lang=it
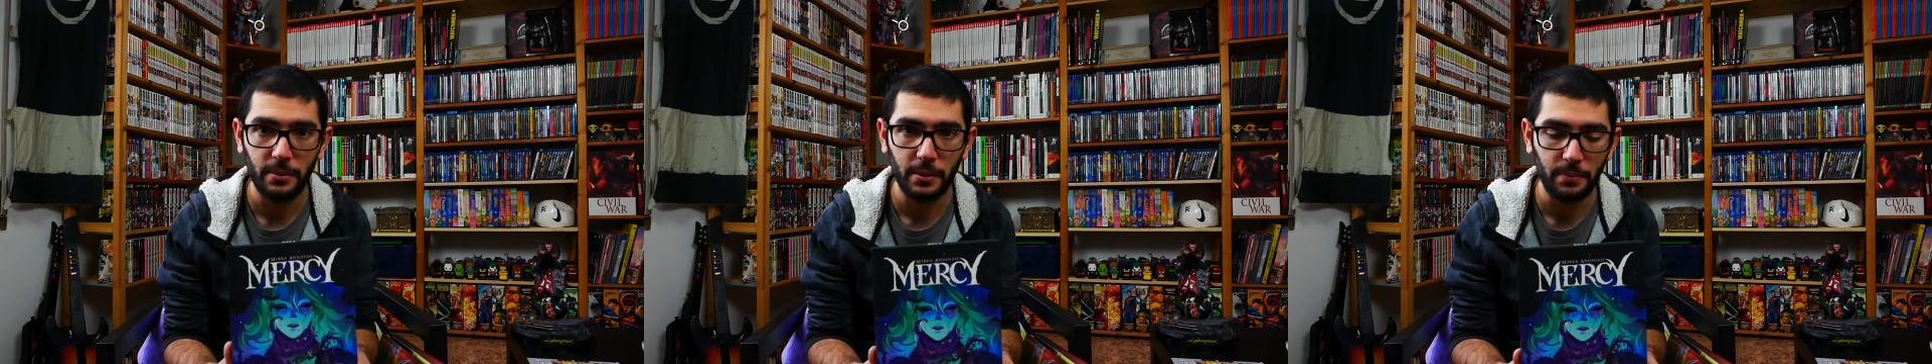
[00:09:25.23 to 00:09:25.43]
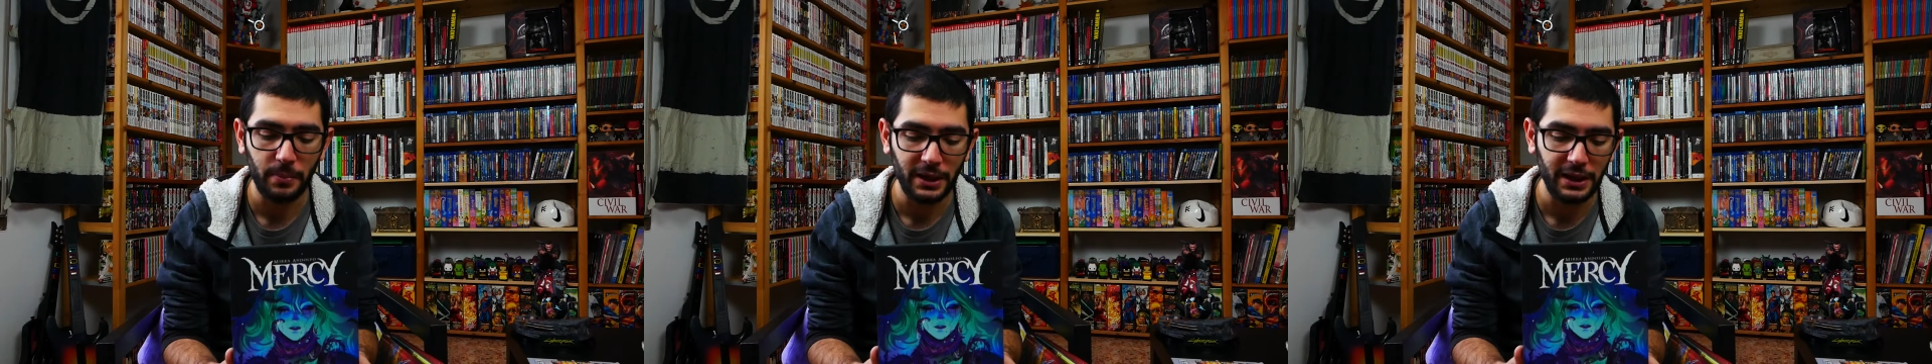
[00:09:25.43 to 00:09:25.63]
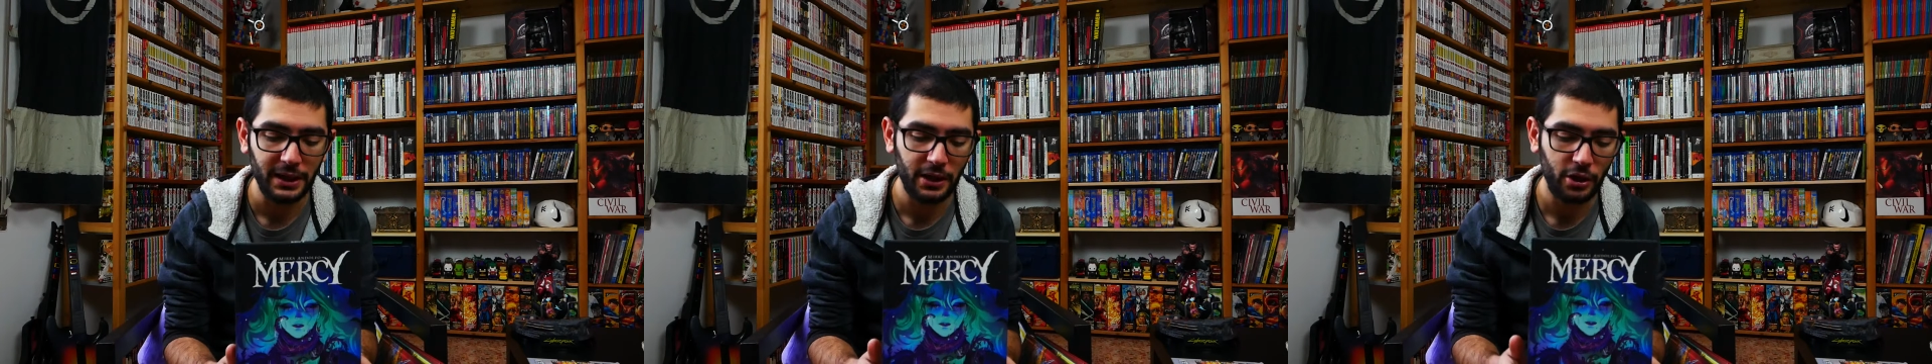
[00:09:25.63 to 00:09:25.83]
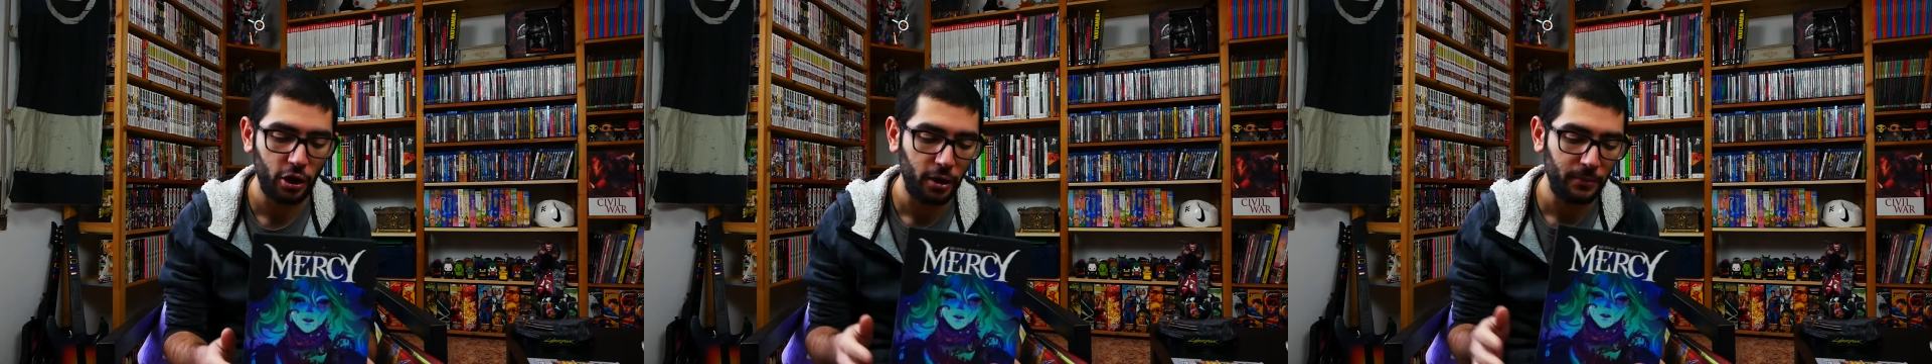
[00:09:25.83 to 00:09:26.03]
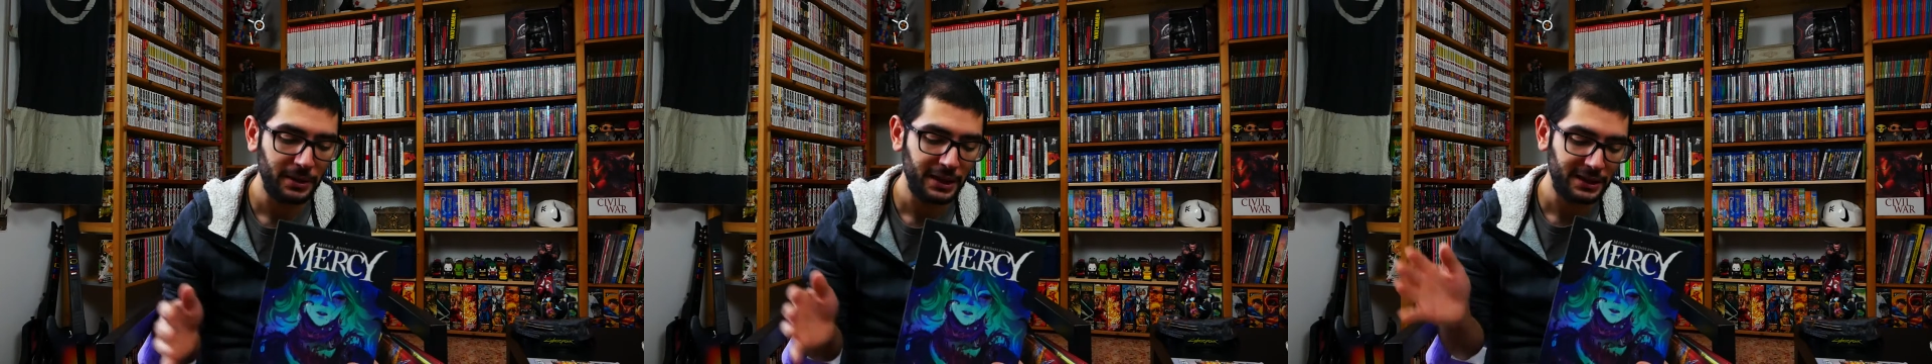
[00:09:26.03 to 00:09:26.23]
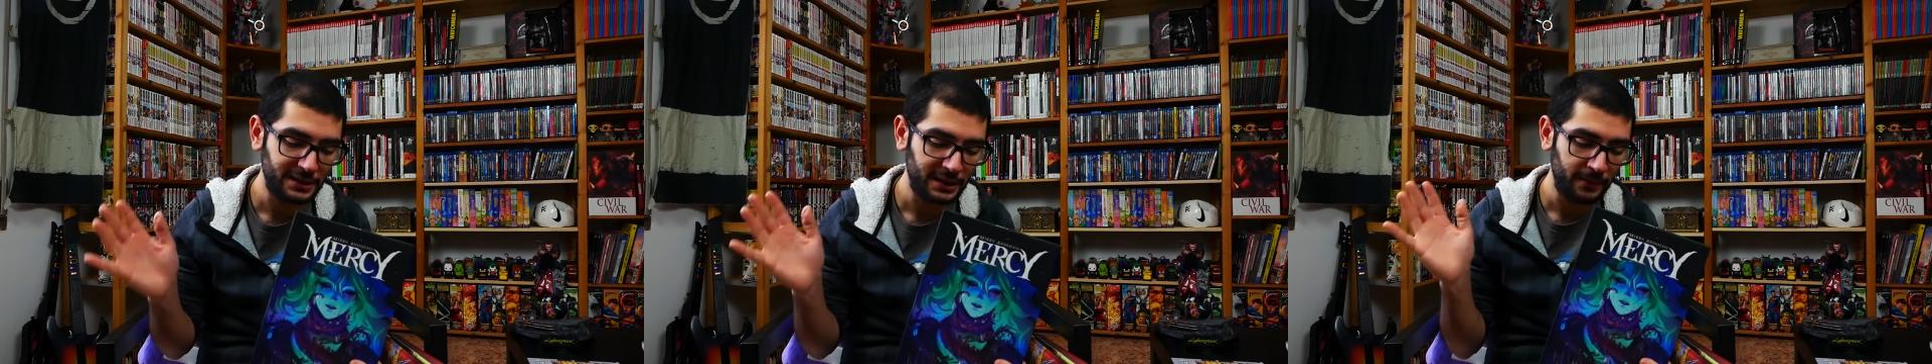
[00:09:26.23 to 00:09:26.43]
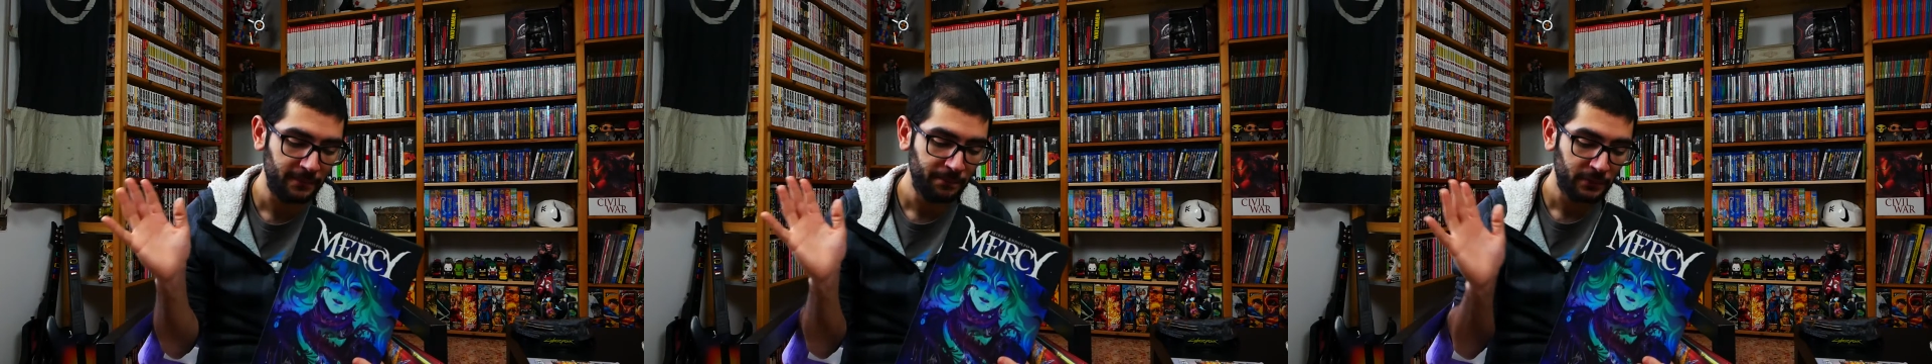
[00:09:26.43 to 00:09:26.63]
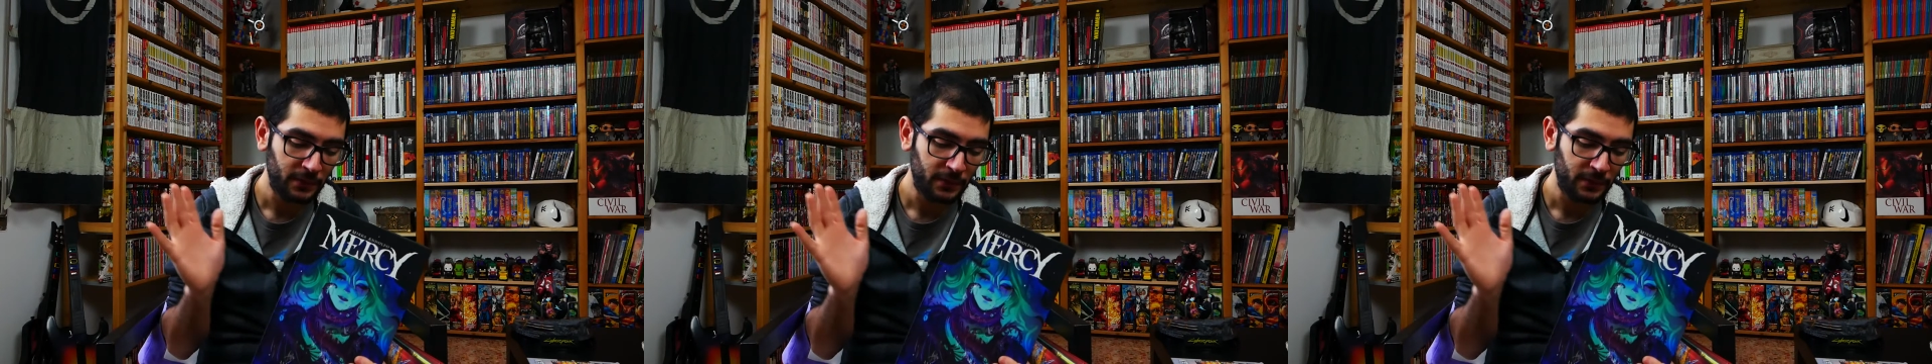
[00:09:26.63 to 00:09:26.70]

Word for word: per Panini Comics.